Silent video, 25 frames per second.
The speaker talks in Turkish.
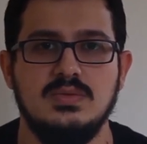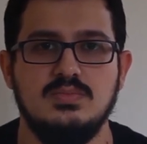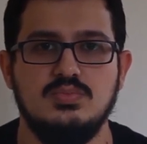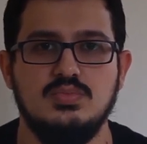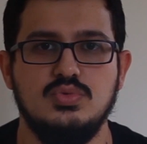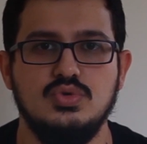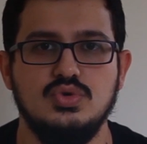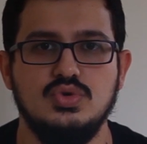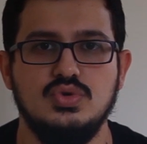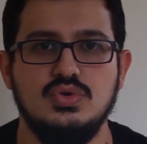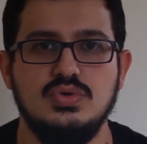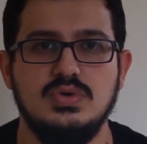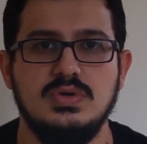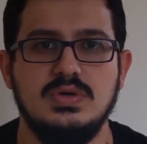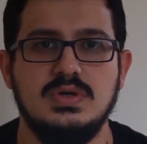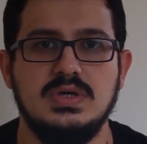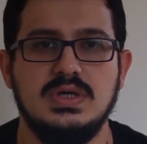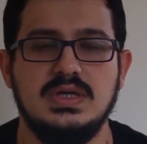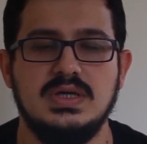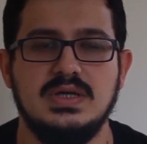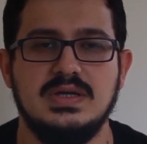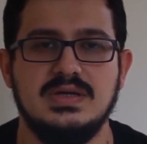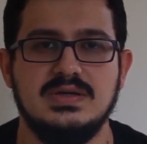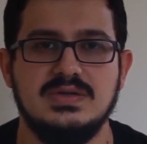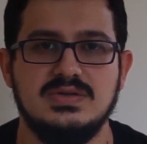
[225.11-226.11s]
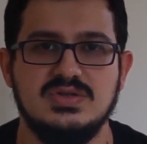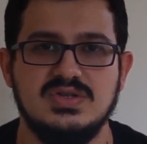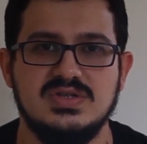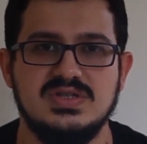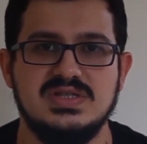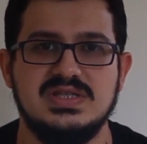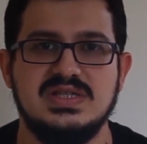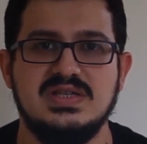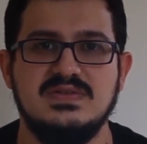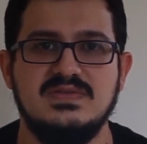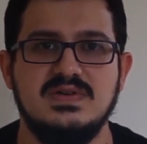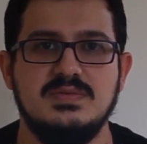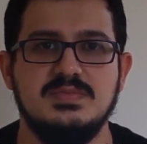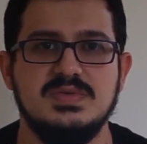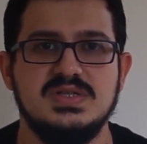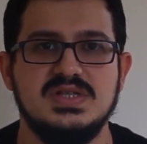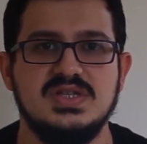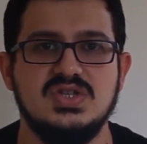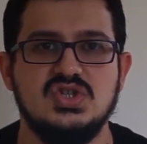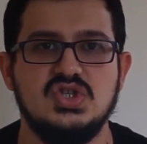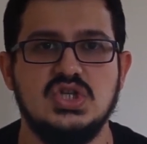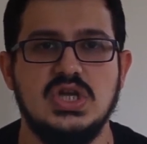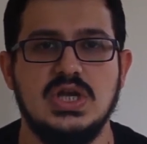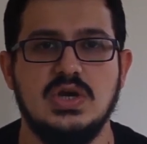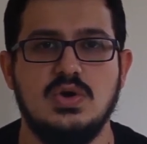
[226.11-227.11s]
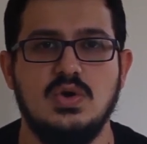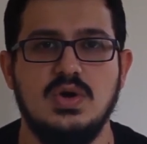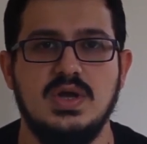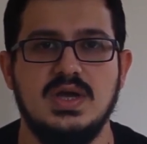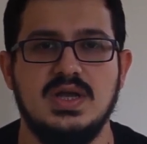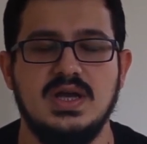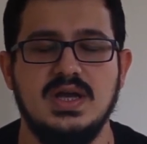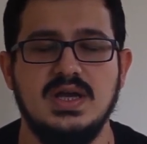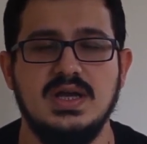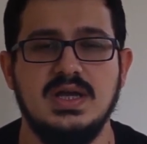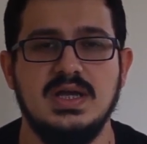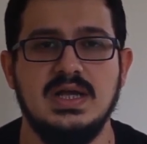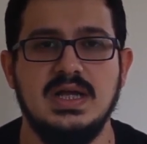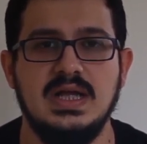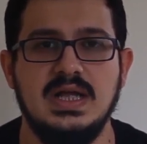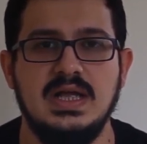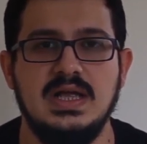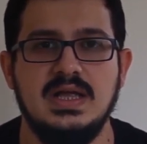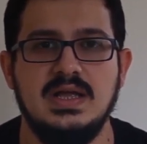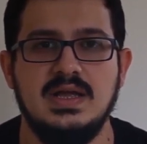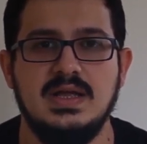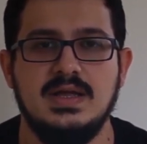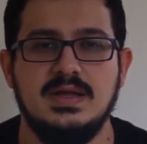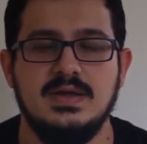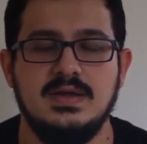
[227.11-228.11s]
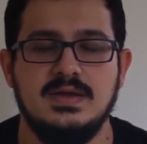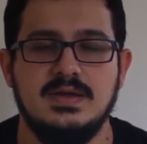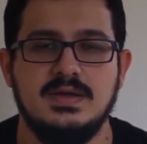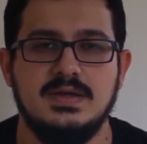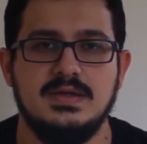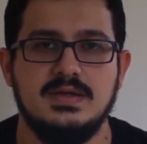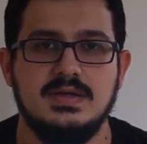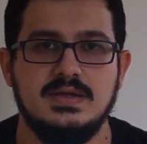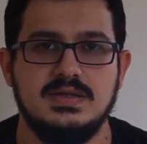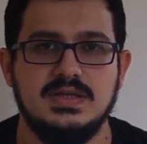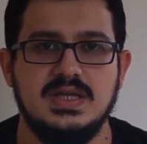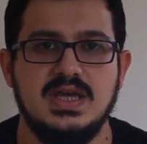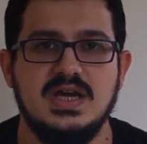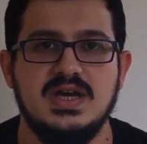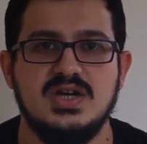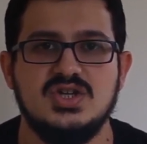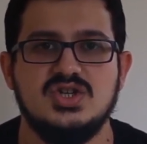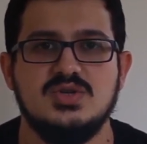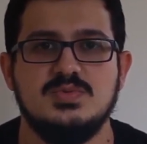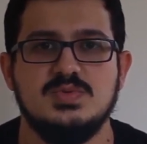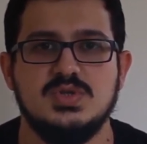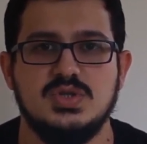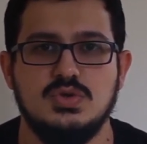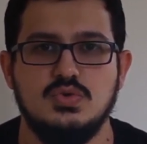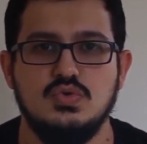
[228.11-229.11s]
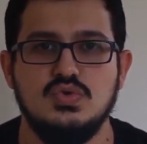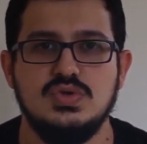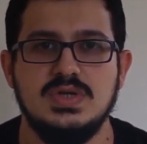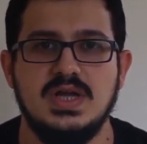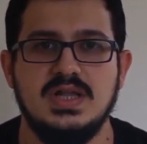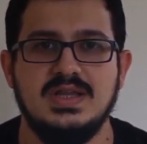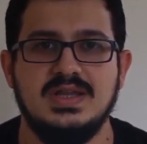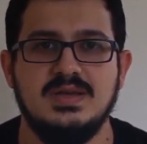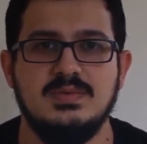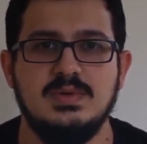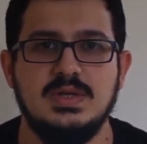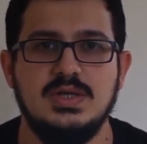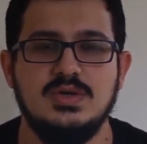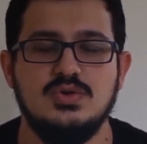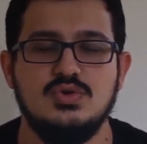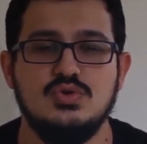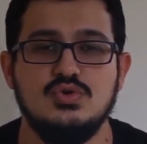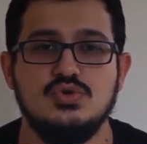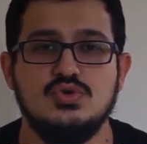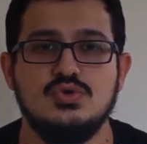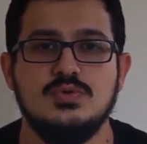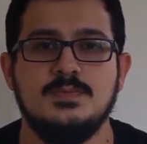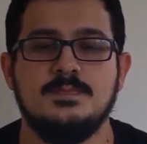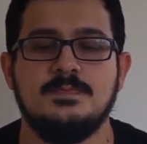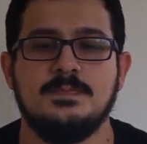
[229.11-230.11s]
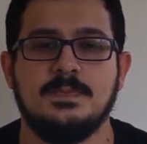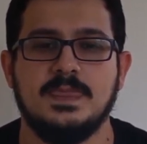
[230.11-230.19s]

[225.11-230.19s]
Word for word: Bunu sıvımızın içine koyarak GH'ımızı yükseltebiliyoruz.